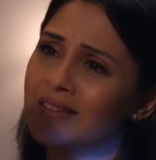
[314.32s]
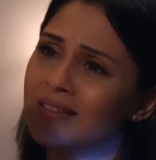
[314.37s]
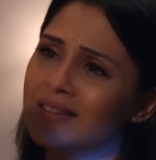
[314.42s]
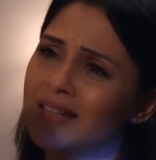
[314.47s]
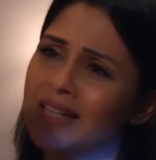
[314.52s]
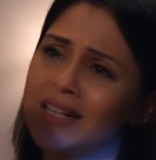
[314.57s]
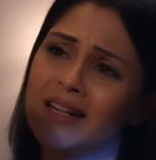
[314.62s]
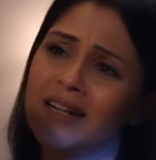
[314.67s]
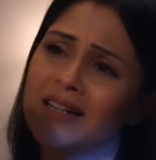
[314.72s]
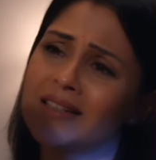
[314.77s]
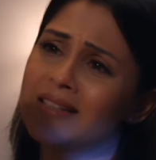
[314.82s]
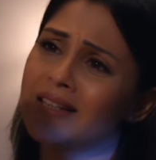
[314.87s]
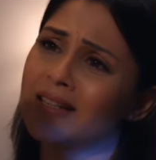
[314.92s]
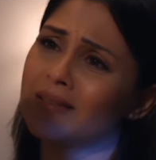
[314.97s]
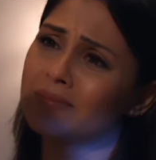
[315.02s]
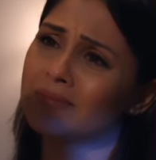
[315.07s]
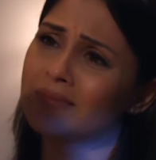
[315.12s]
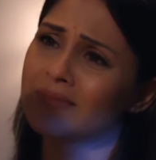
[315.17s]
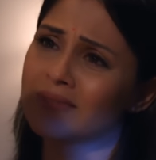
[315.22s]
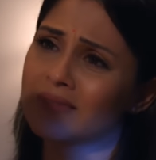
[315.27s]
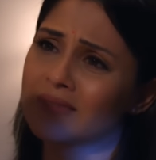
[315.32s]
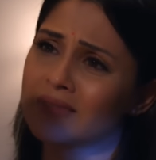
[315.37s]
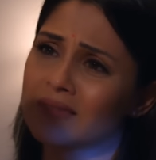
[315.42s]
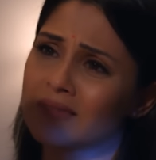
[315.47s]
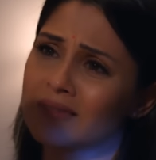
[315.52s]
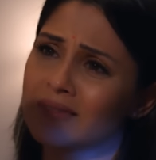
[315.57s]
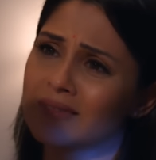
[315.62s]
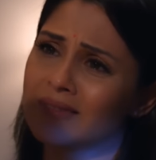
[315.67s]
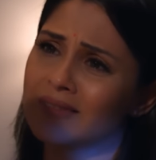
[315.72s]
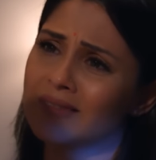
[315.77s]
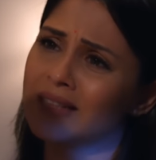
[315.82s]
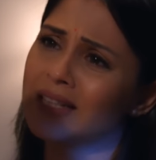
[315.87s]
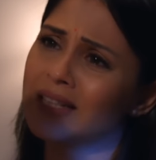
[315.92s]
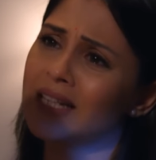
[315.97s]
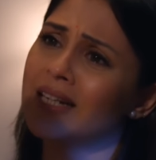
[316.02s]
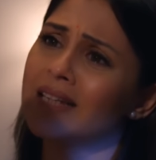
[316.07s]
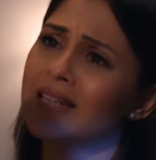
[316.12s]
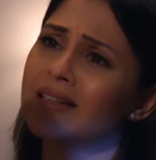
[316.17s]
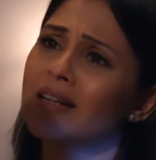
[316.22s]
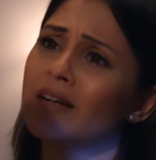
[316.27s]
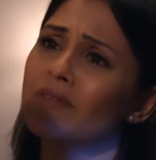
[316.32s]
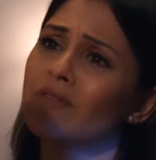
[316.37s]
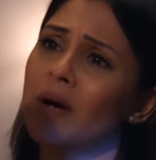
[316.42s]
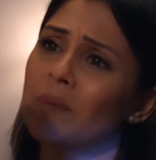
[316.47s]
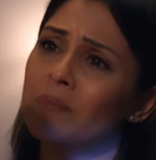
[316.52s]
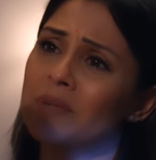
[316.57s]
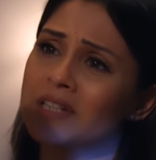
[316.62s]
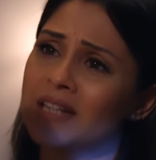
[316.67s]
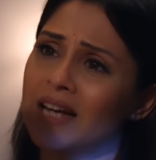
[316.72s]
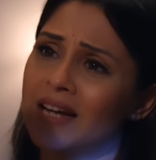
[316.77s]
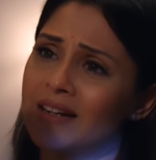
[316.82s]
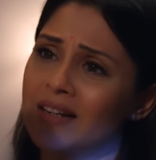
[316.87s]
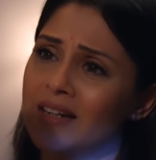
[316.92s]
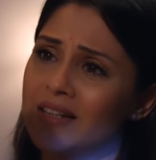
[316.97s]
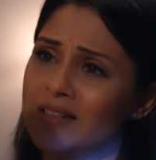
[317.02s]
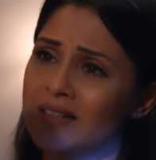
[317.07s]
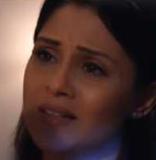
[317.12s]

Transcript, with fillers: तेरी हंसी धीरे धीरे वापस आ रही है